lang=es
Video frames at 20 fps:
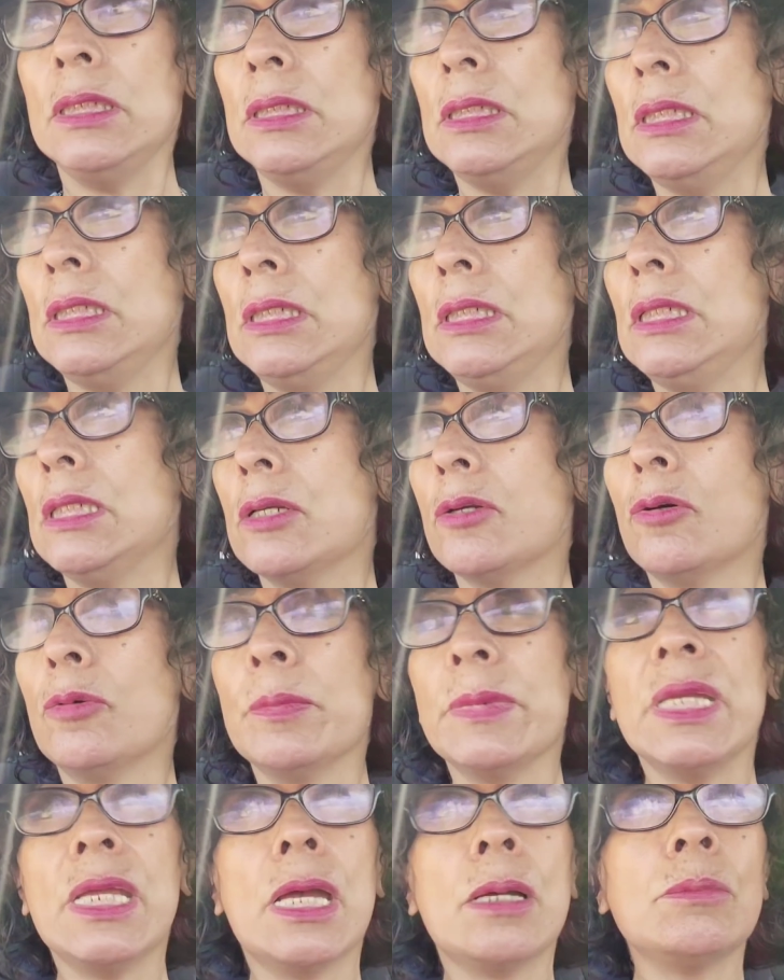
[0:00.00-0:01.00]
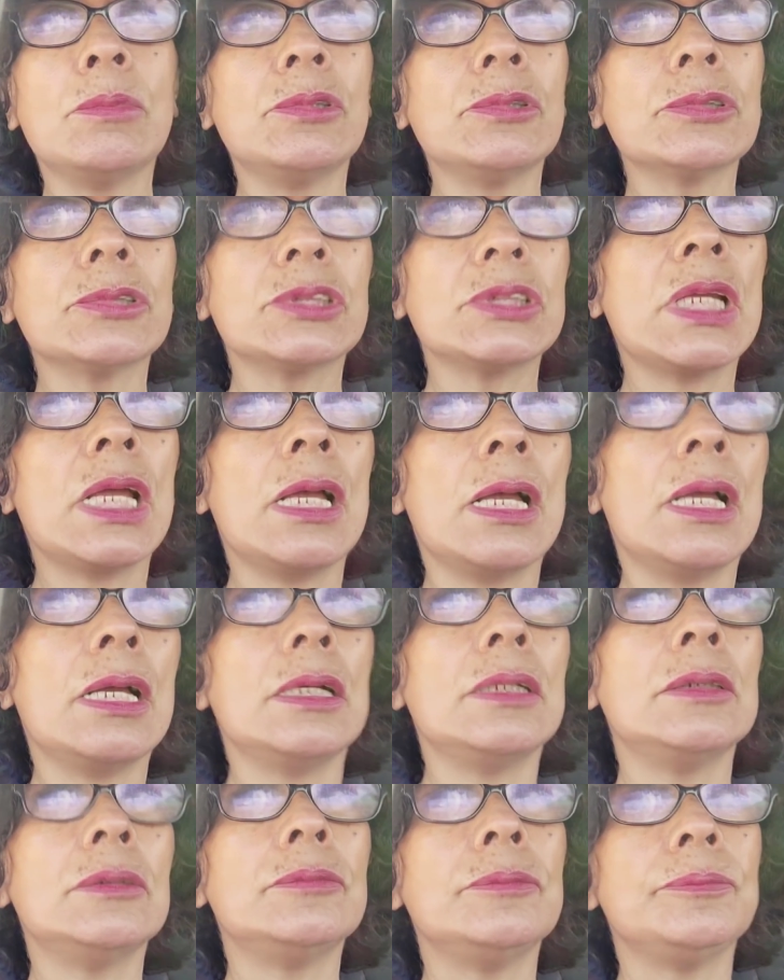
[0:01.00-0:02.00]
y comíamos
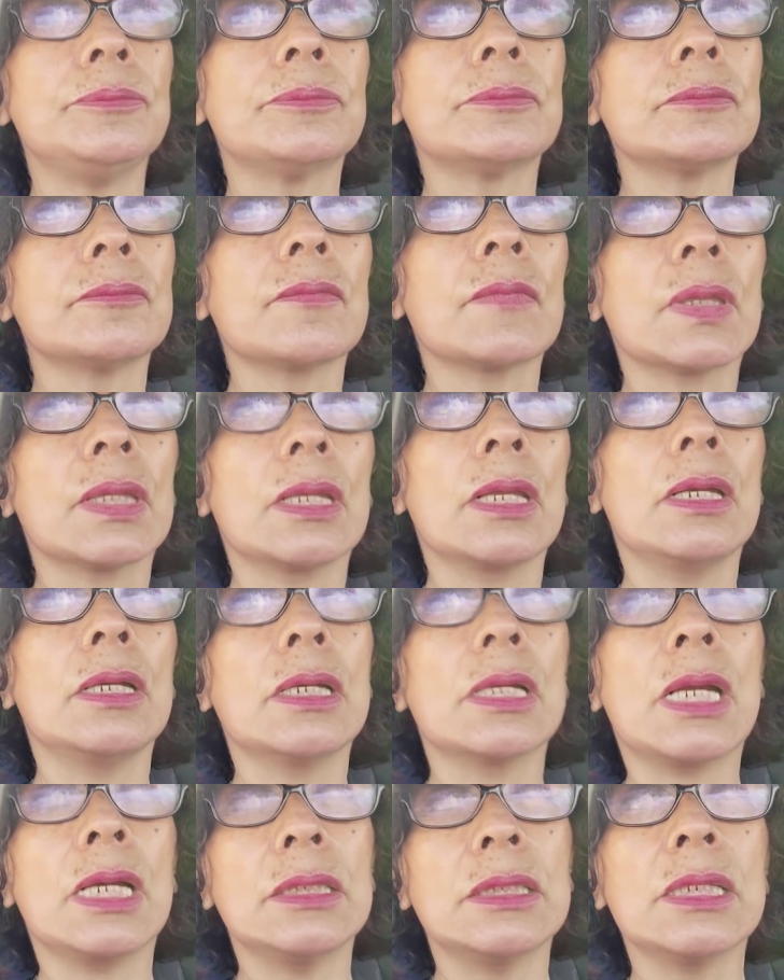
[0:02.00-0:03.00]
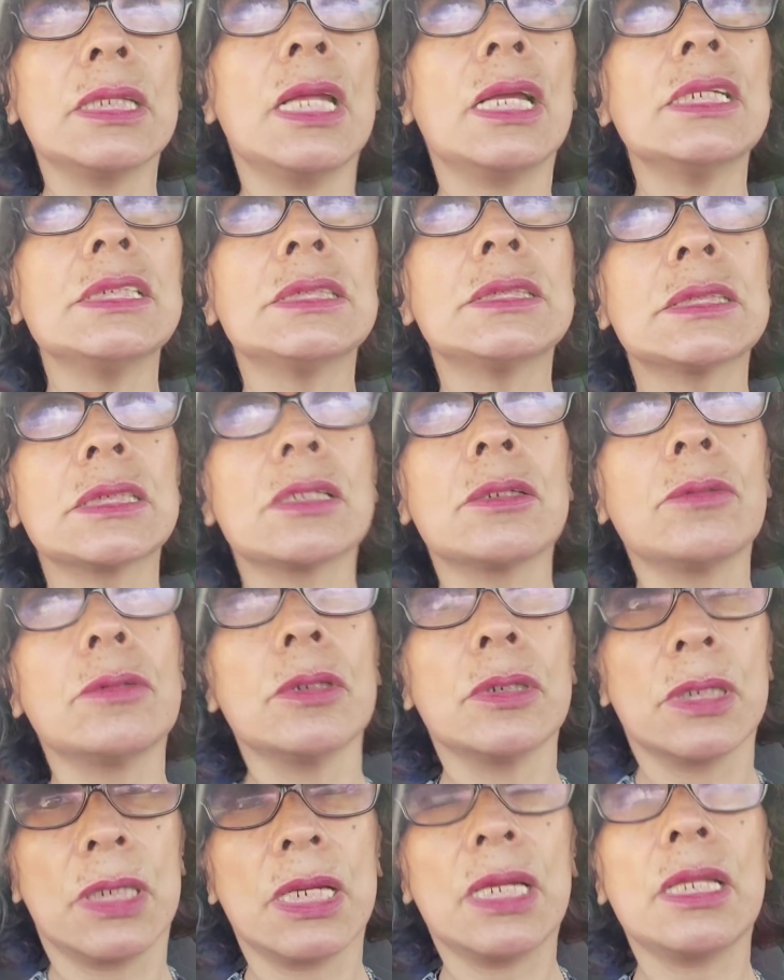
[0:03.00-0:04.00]
ah, cantidades,
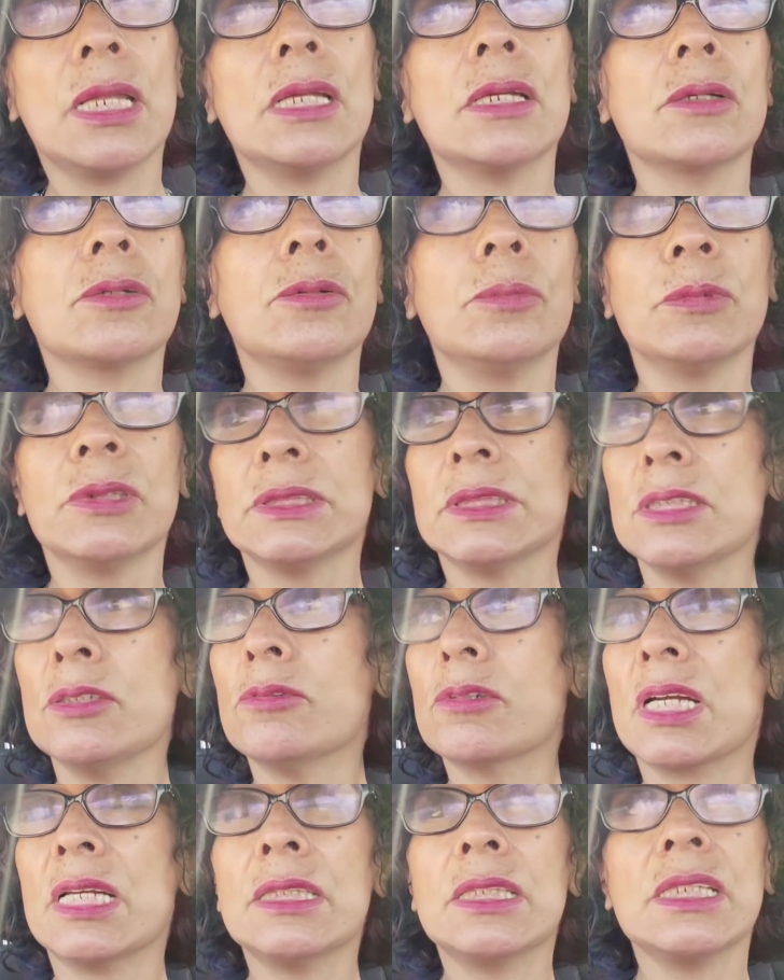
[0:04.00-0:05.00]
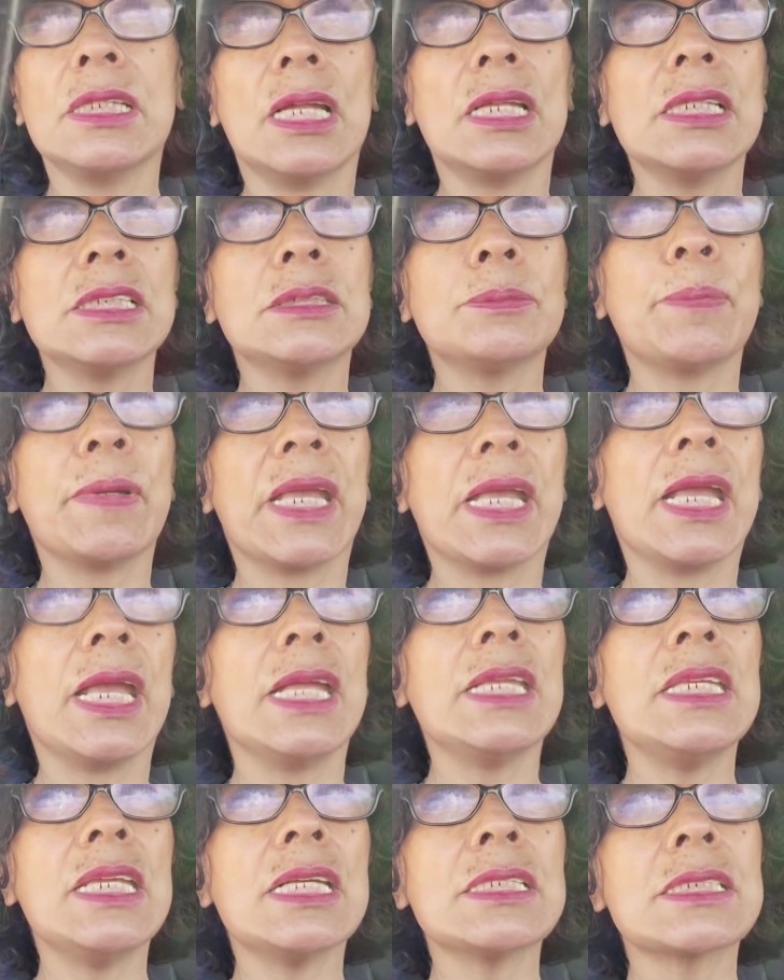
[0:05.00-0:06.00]
cada, como les digo, cantidades
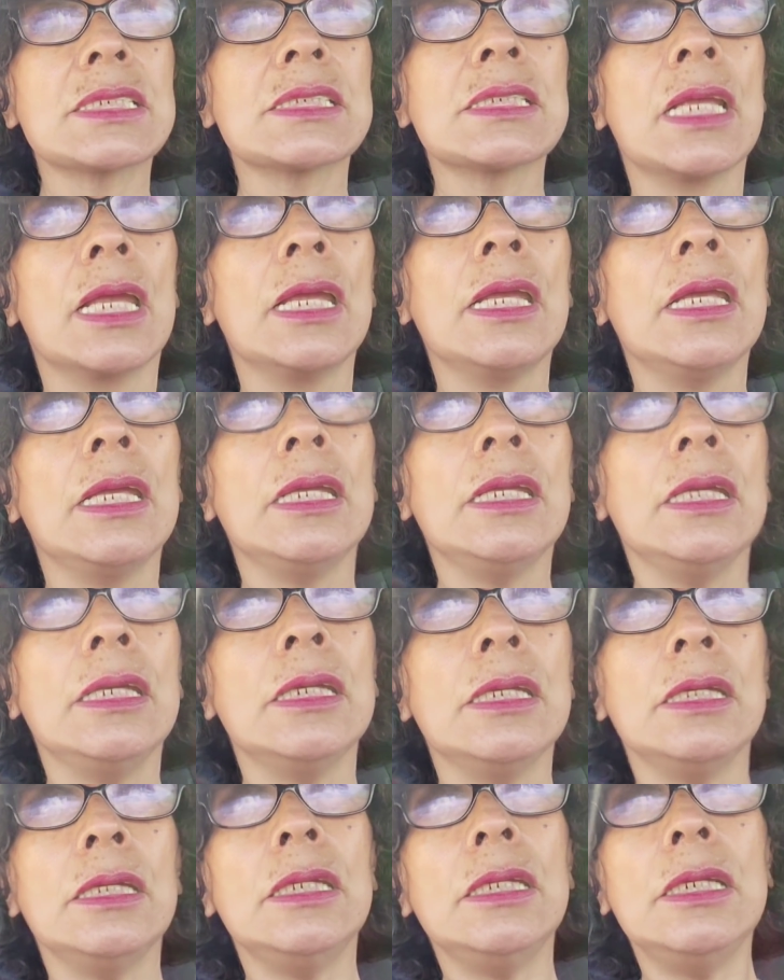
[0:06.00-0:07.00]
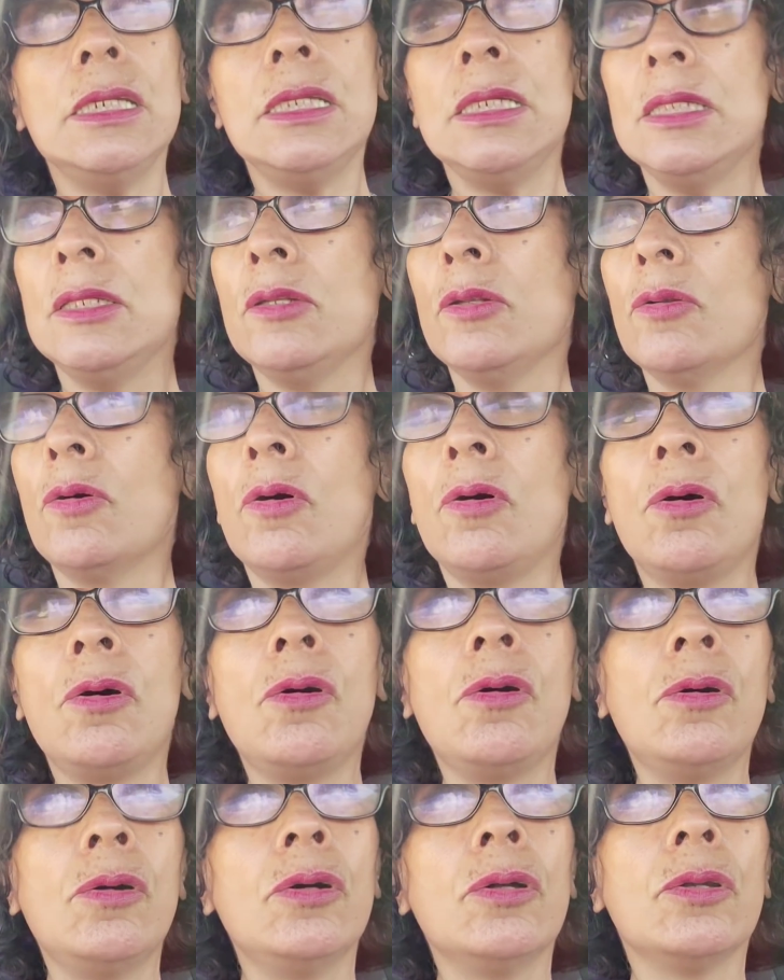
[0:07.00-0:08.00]
pequeñas y
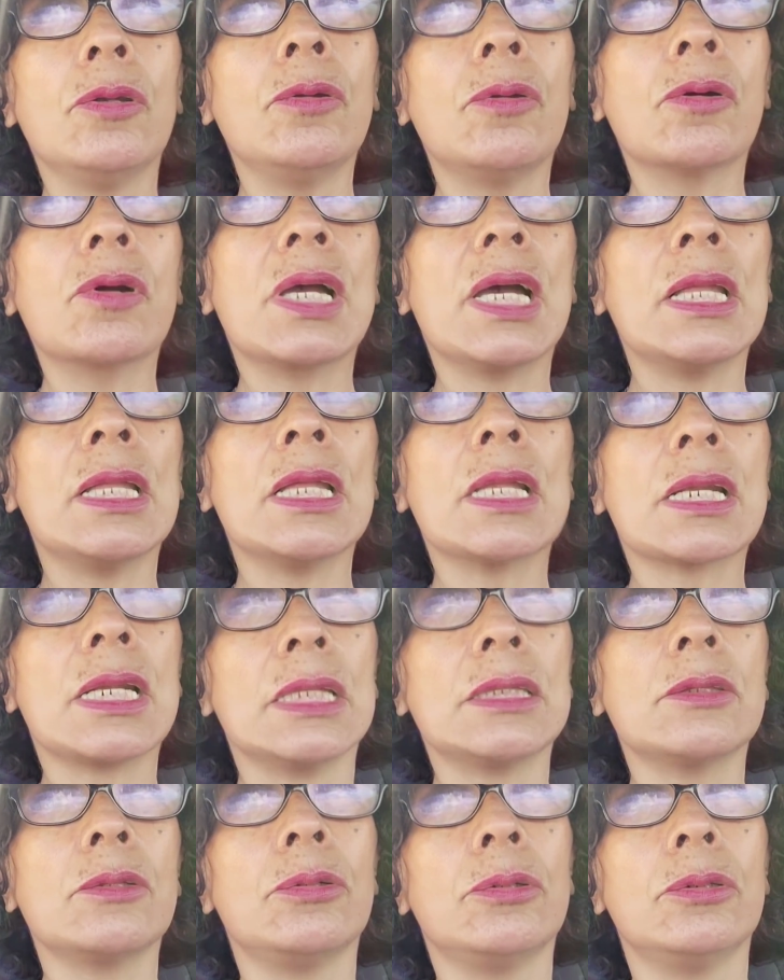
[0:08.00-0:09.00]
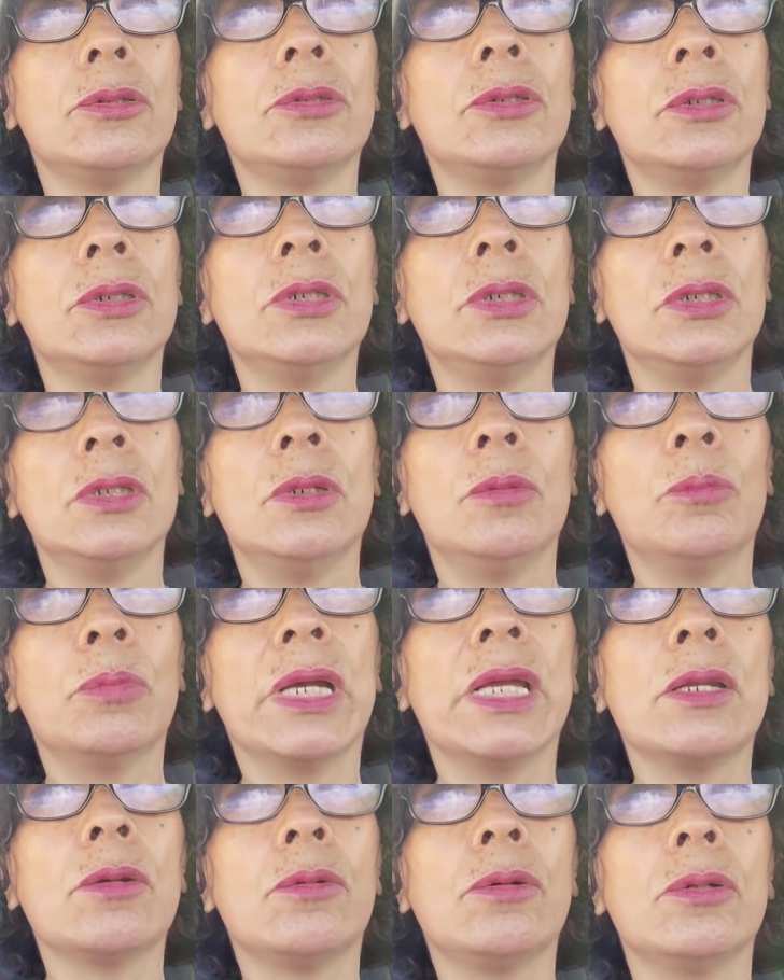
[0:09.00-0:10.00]
no, no cada rato.
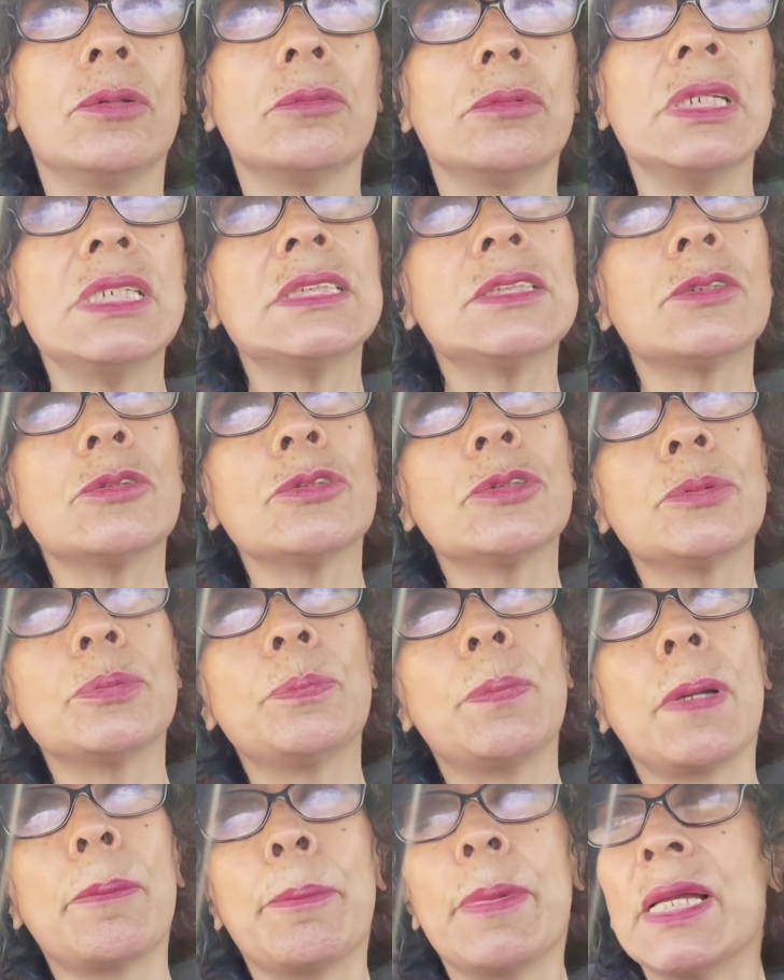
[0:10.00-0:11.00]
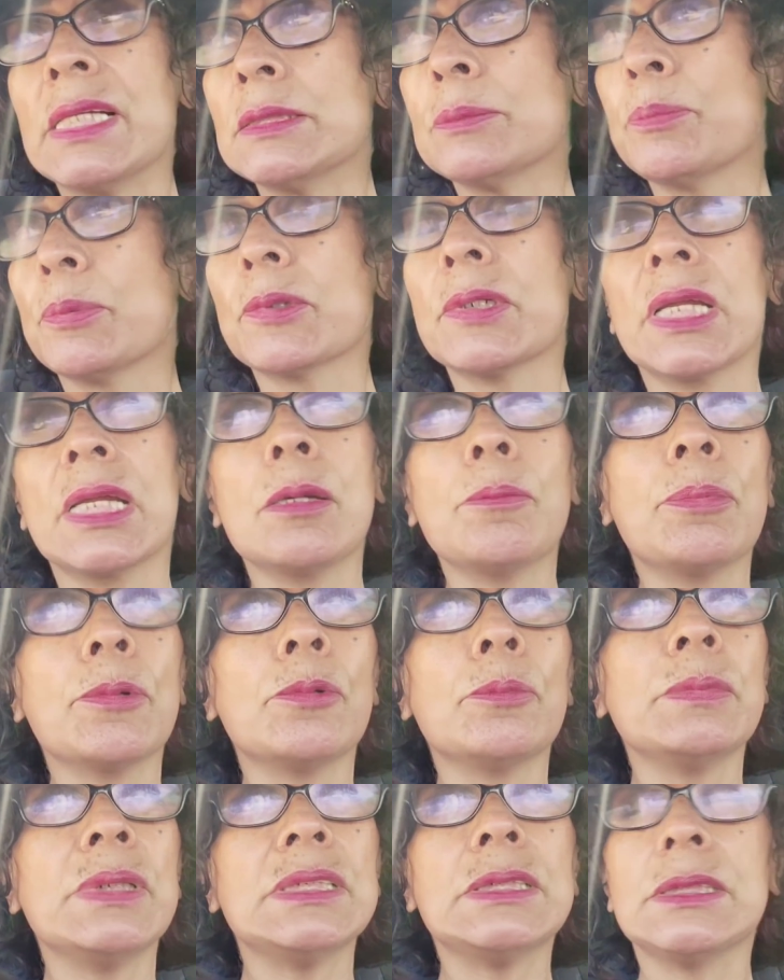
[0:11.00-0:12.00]
Bueno, nuestros papás, por
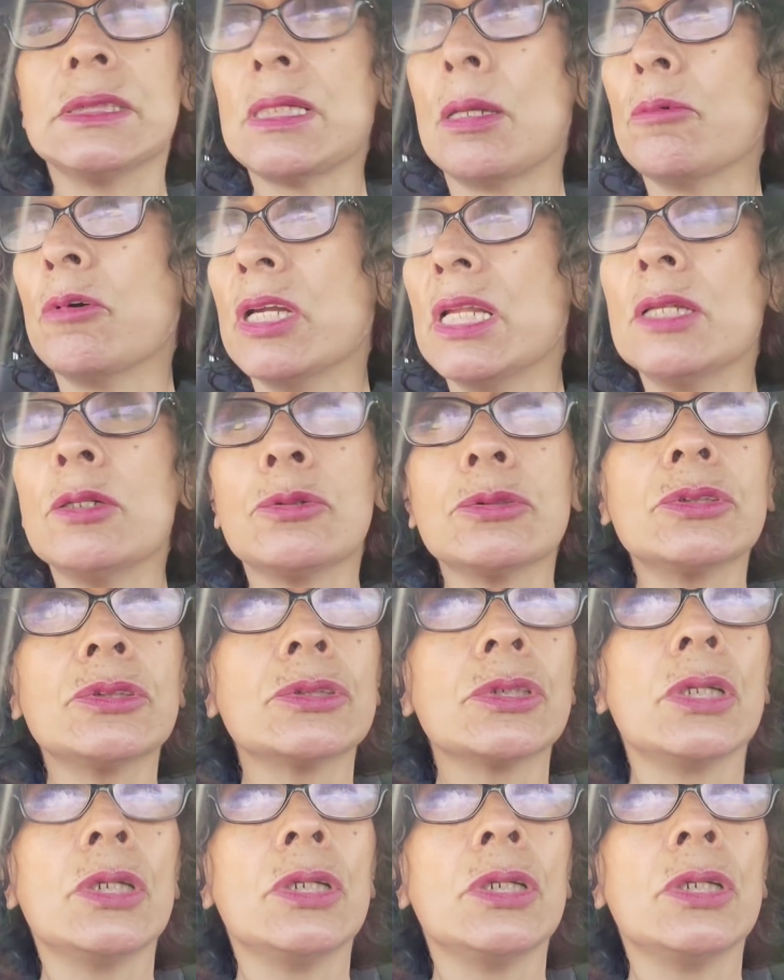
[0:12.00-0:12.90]
ejemplo, mis abuelos,